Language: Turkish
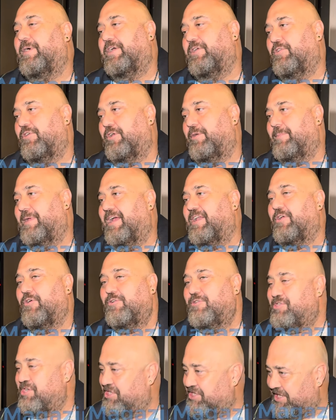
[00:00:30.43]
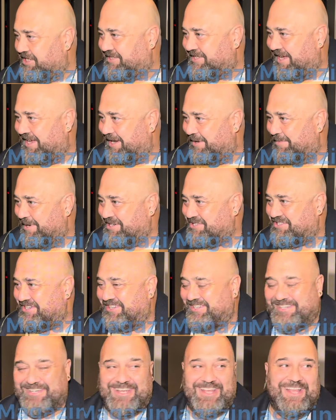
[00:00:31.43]
bayılıyorum. Yani önce ceza ile
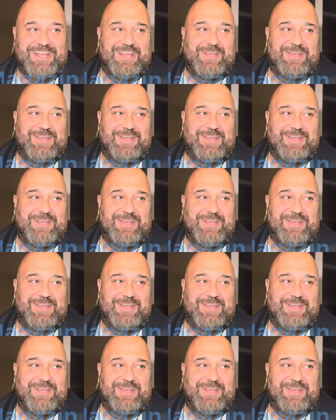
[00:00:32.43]
başladık.